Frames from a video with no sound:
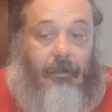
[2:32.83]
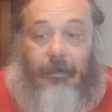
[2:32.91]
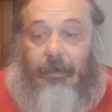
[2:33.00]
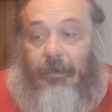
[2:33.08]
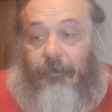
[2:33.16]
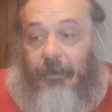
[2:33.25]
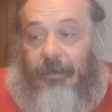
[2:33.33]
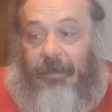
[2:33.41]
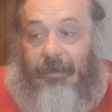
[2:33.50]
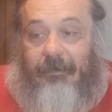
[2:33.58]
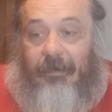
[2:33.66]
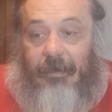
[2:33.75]
Credo che
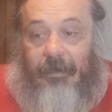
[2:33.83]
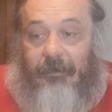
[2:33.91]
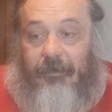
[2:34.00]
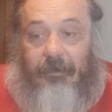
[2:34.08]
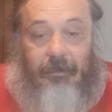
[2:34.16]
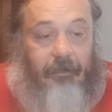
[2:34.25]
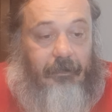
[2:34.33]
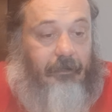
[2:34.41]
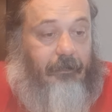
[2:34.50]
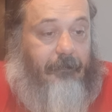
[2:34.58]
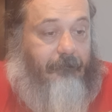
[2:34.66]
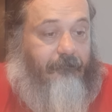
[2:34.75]
dalla Serie
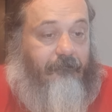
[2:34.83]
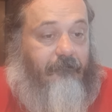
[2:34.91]
C